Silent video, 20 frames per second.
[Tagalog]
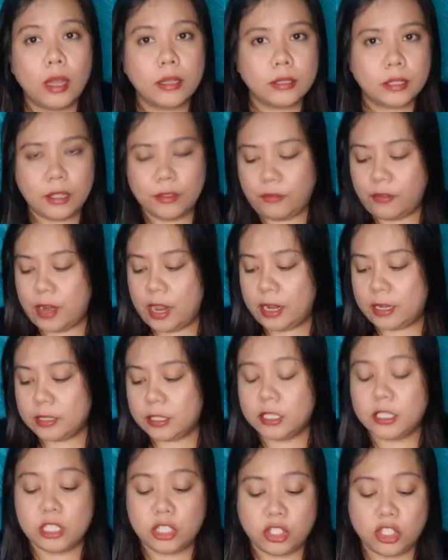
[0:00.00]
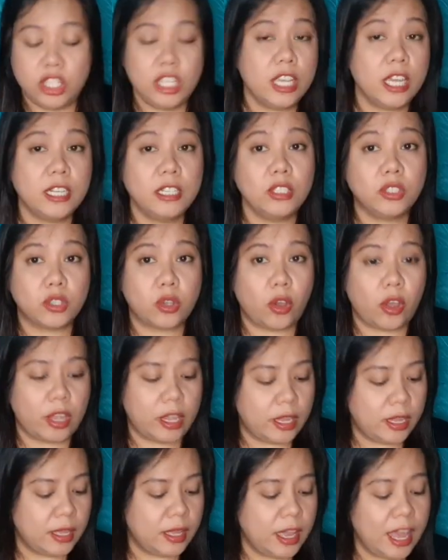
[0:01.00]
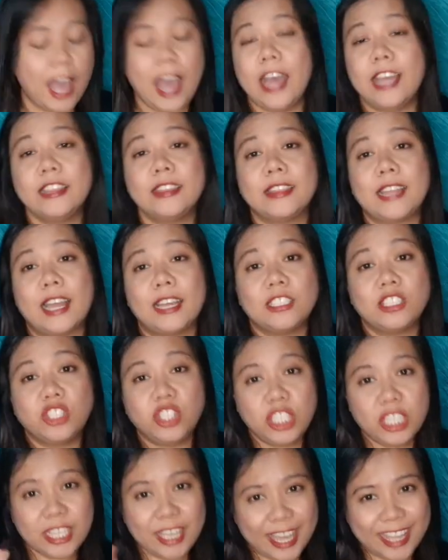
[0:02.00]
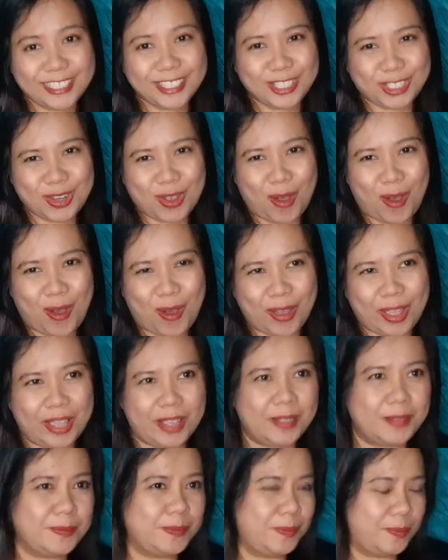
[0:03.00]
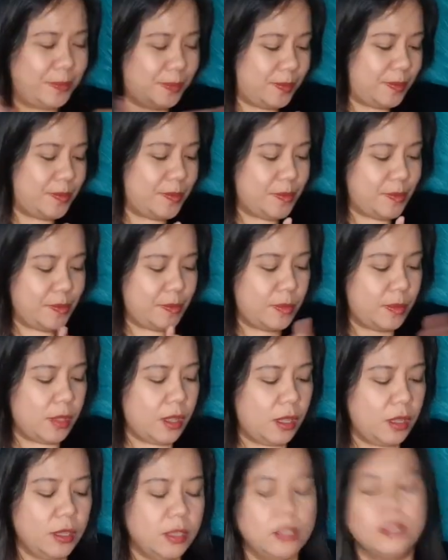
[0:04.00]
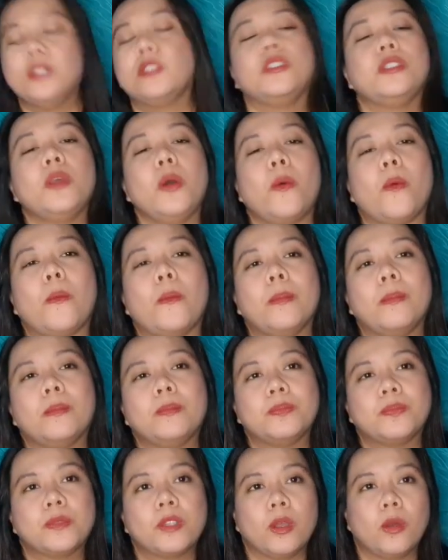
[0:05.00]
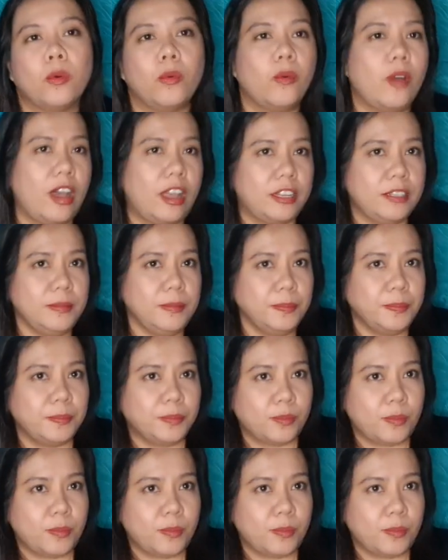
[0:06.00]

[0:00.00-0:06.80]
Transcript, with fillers: ang difference ng chicken ni Joy at ng Chicken Joy. So, one,